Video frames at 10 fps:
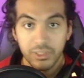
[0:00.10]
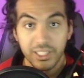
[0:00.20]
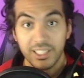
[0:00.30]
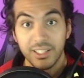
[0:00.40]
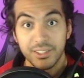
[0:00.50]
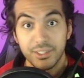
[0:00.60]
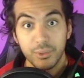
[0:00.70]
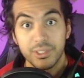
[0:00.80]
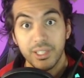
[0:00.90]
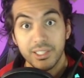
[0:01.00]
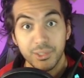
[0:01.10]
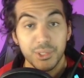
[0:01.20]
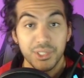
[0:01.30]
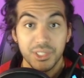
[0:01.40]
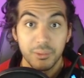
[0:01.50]
galera, tranquilidade, grande
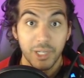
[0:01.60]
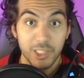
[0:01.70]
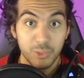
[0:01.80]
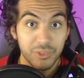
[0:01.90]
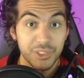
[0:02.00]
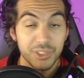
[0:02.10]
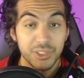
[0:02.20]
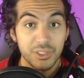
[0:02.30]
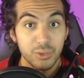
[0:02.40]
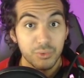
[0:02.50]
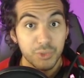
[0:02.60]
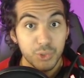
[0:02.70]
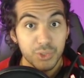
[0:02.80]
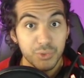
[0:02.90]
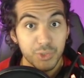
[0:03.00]
aqui mais uma vez. No vídeo de hoje eu
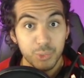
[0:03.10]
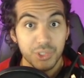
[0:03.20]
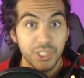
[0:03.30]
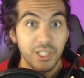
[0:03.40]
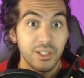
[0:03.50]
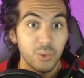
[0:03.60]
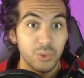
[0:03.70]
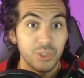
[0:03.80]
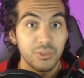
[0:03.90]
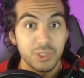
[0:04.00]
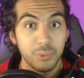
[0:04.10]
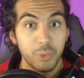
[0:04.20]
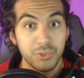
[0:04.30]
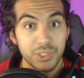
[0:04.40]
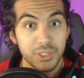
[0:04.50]
vou te mostrar o que você pode
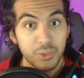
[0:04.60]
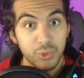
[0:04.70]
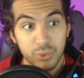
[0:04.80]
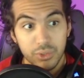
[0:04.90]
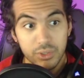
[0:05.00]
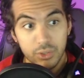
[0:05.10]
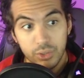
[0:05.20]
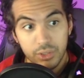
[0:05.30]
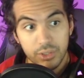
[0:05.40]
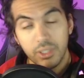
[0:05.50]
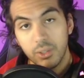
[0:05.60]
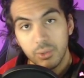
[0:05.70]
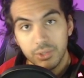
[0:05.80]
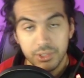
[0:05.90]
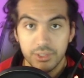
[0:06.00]
fazer quando isso aqui
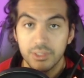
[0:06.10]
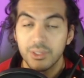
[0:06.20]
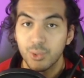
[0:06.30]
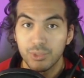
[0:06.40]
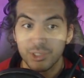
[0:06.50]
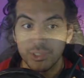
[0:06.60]
acontecer com você.